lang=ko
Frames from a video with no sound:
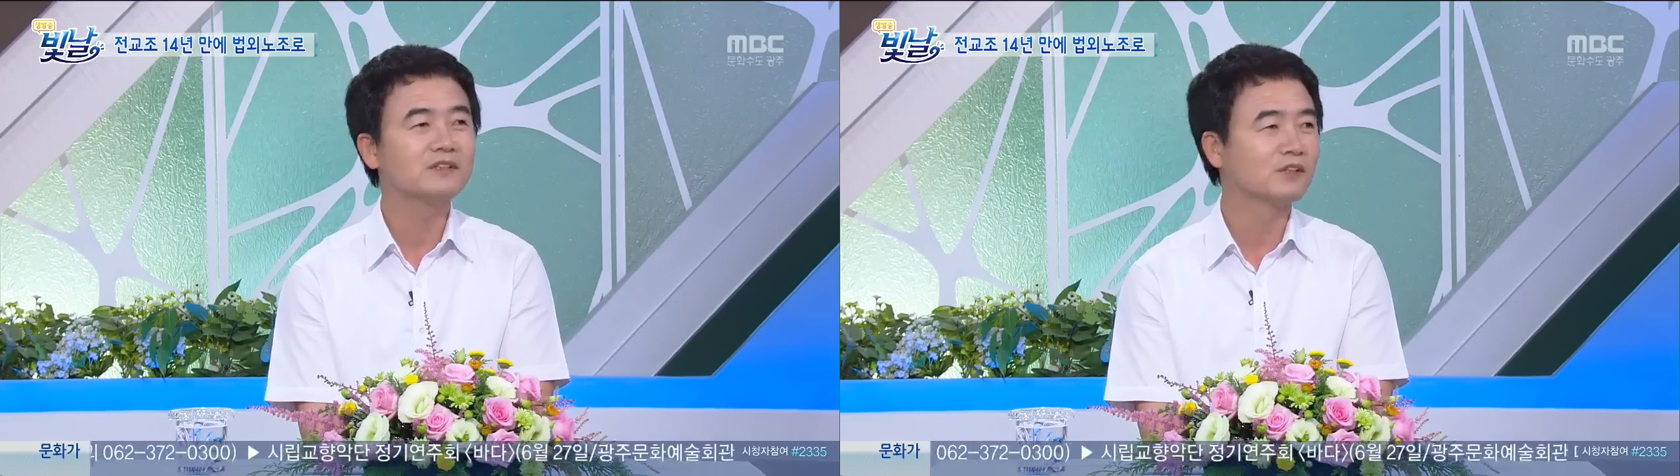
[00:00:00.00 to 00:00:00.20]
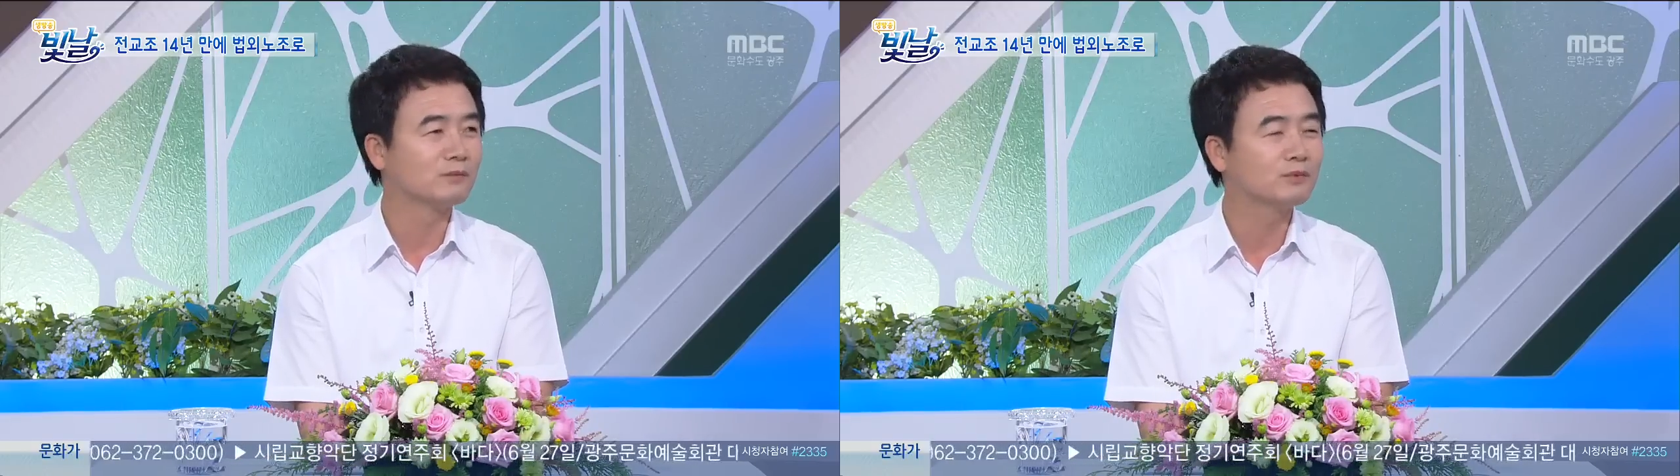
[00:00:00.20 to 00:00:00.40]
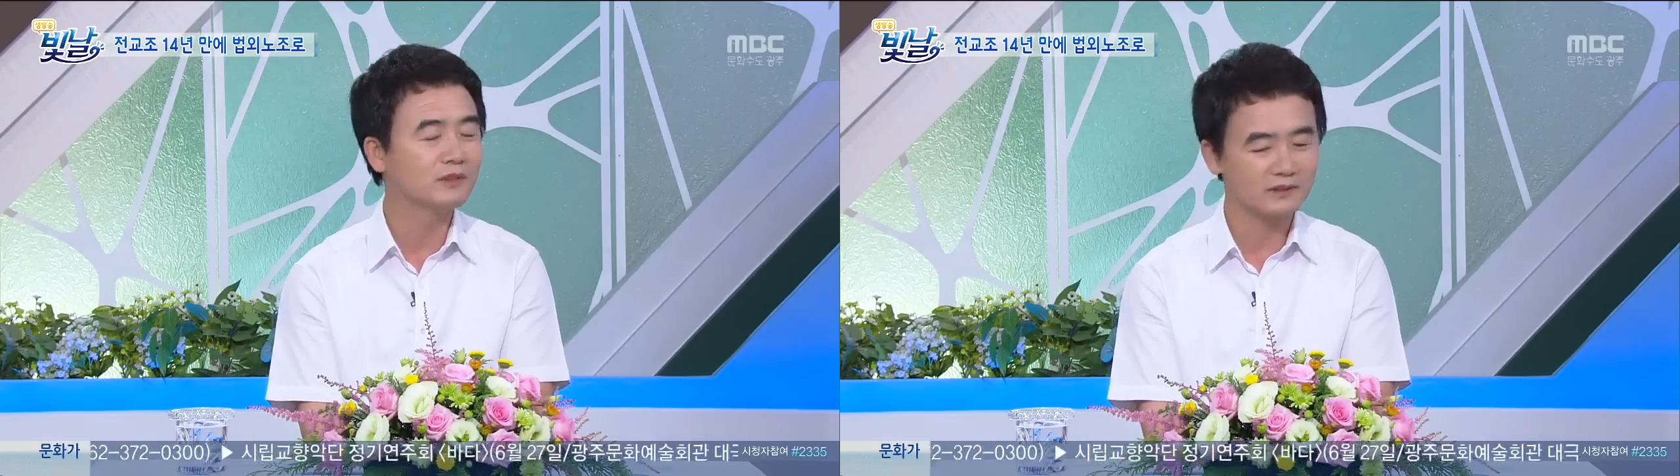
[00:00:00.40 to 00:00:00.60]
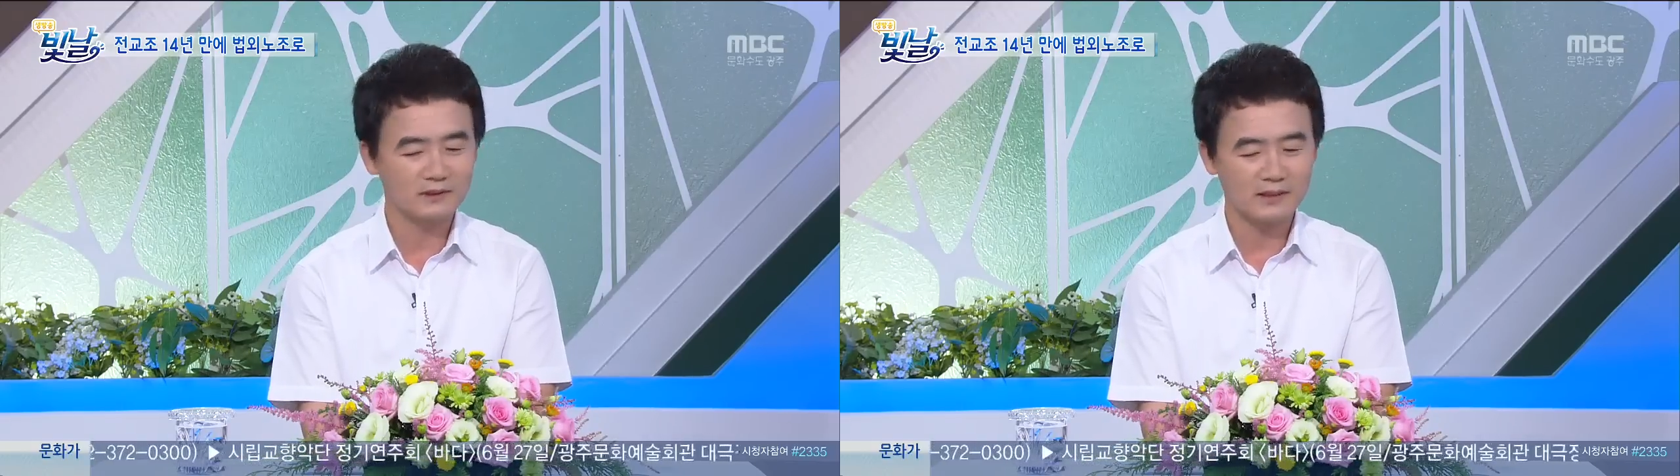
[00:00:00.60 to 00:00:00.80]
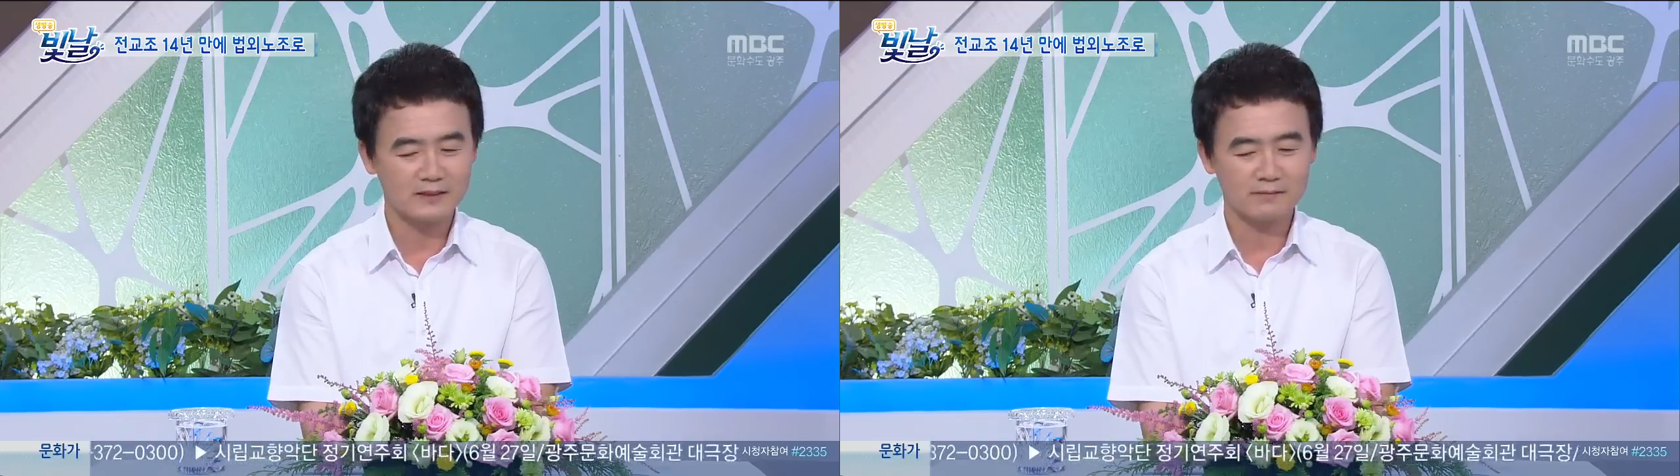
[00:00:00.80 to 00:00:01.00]
정부인
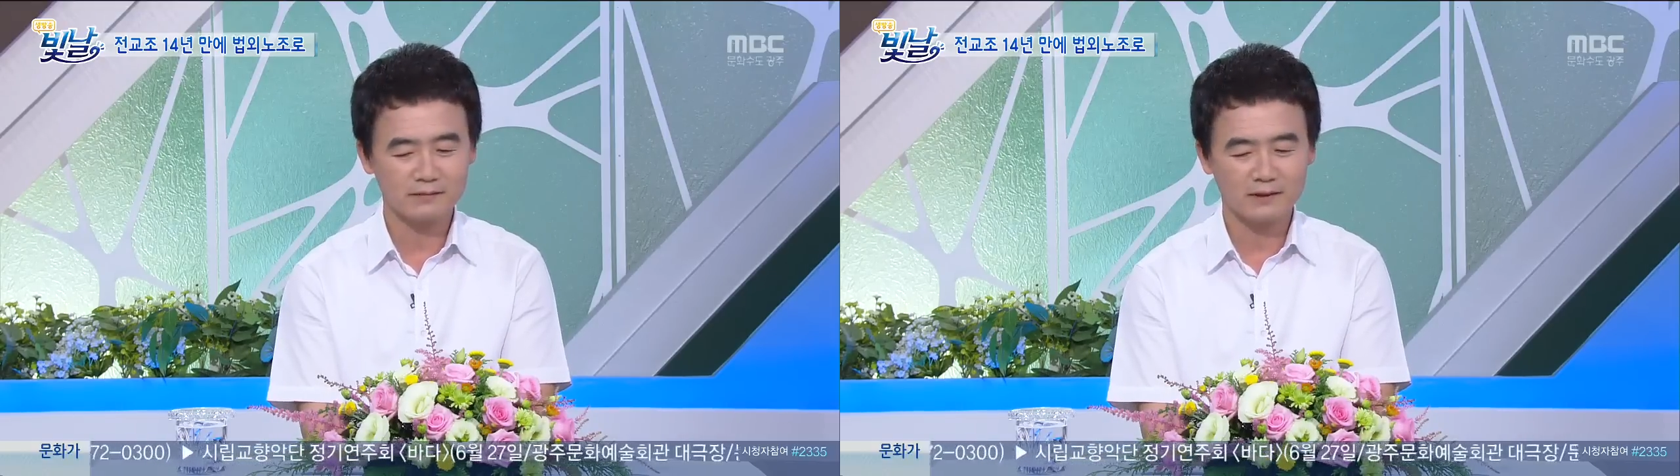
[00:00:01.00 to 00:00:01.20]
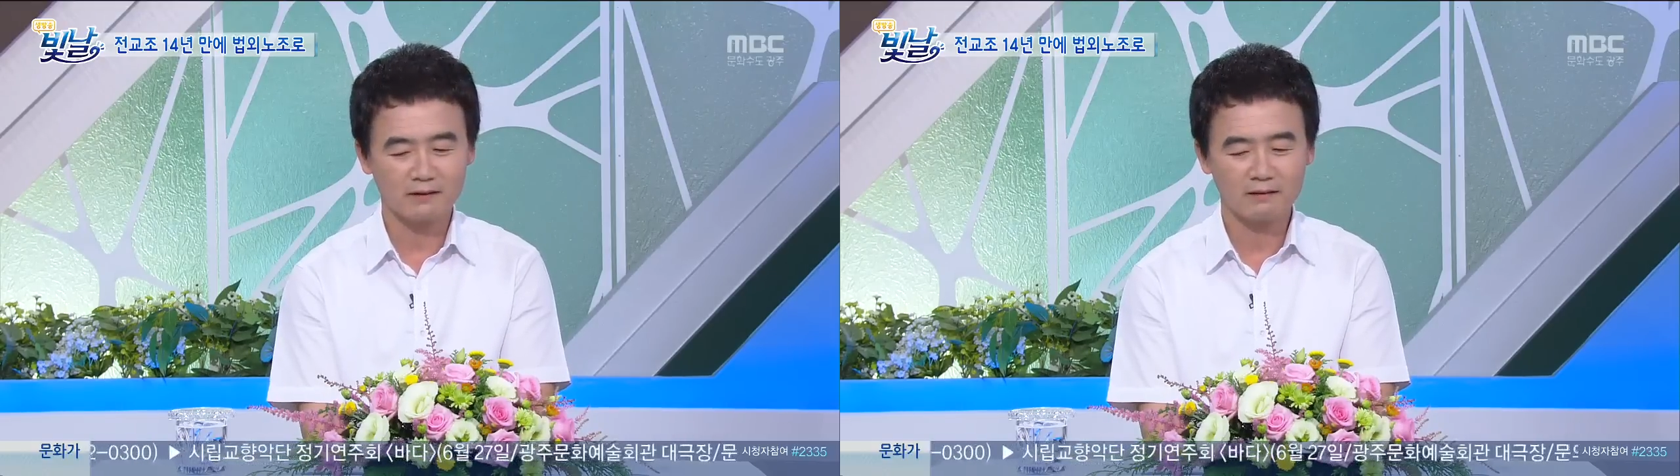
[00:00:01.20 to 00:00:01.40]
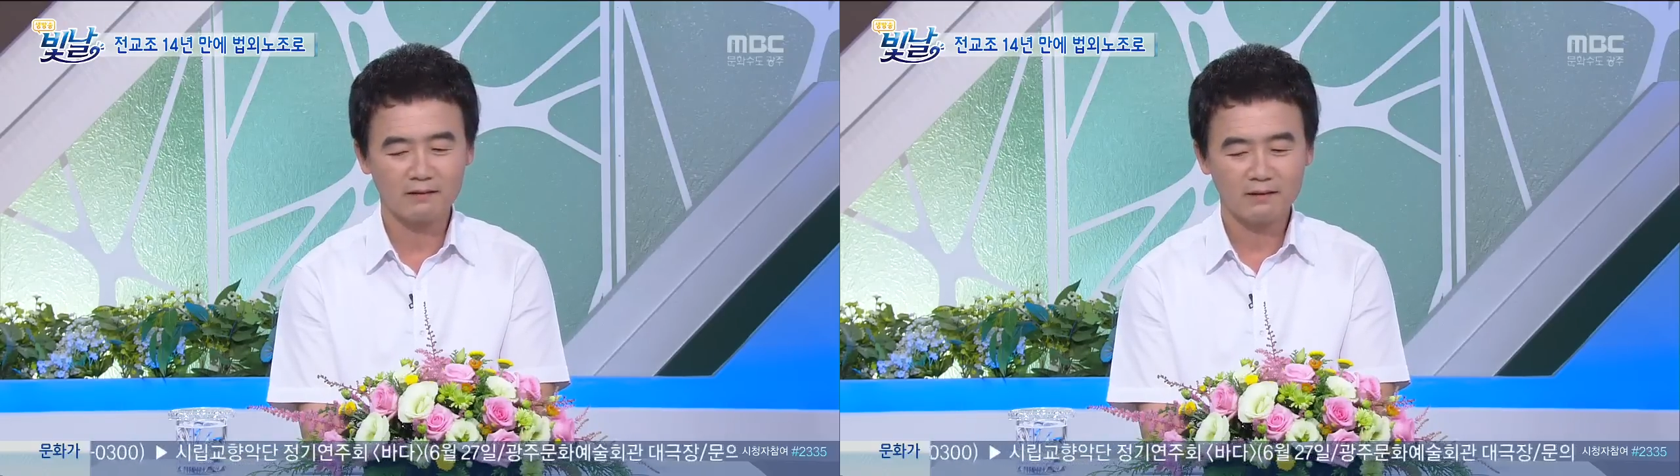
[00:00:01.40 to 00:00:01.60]
것 같습니다.